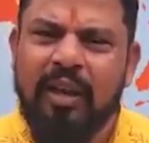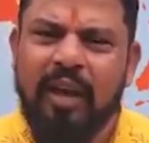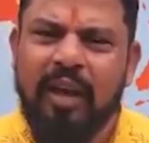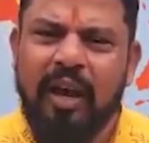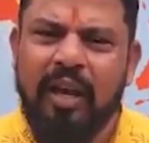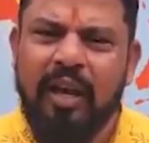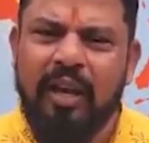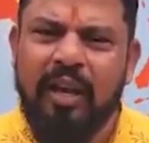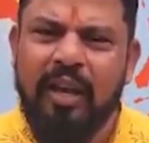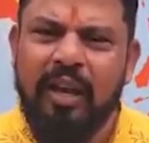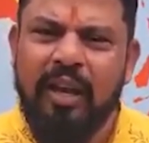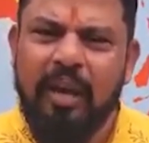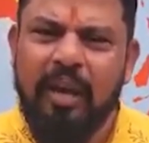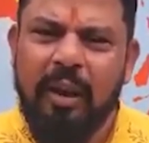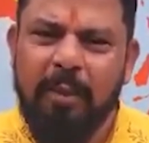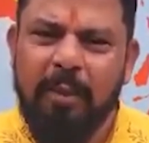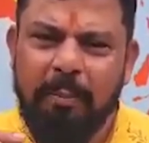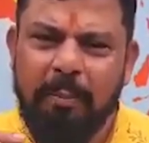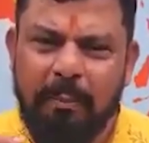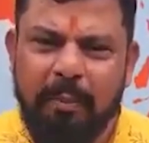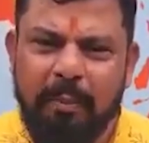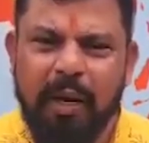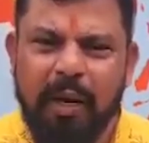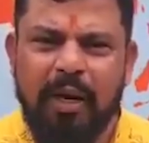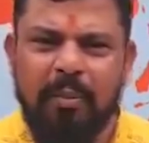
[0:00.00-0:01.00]
కానీ
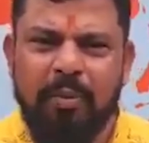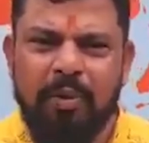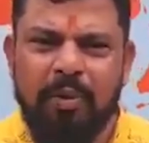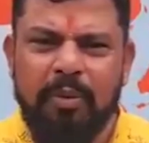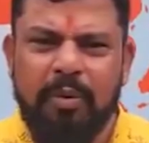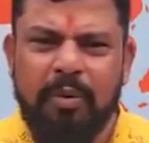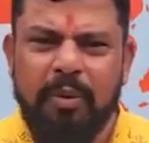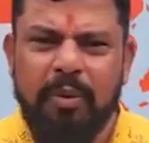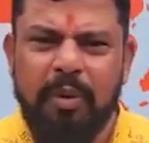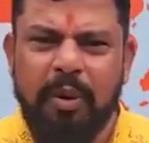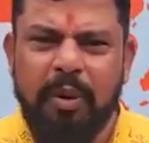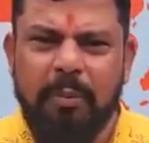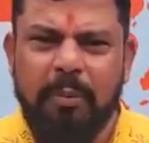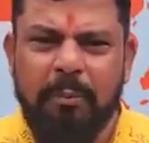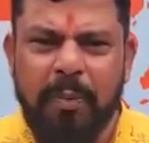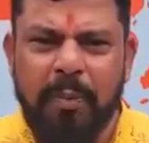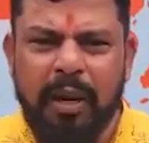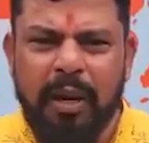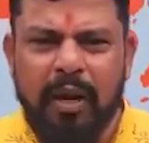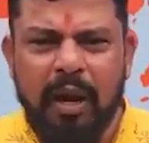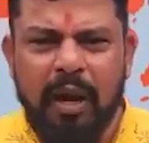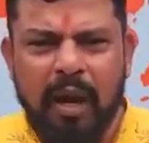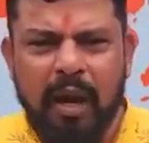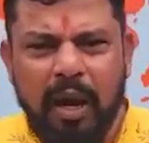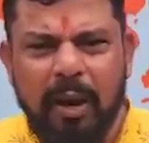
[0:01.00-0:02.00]
మనము
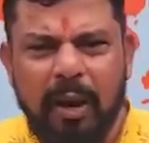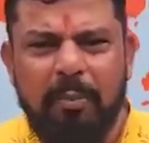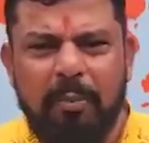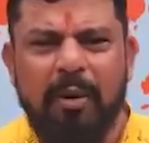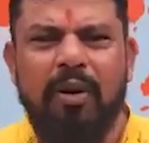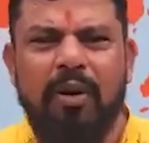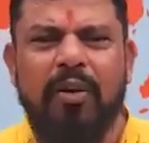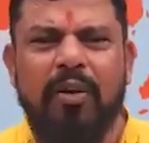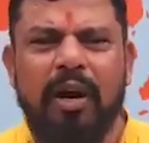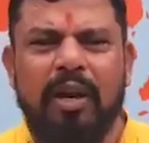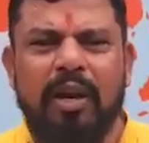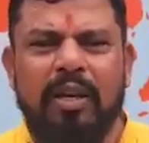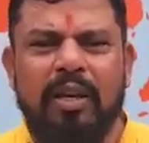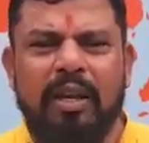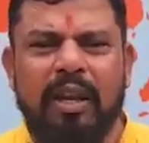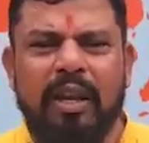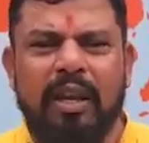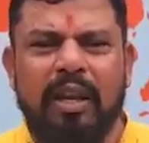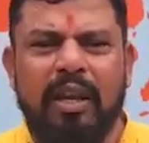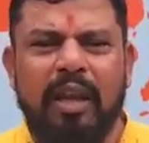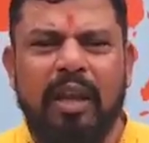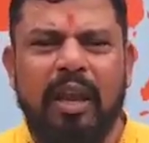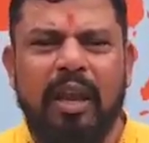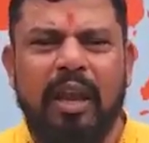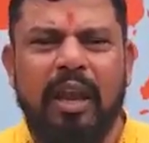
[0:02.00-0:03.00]
మన అమ్మవారికి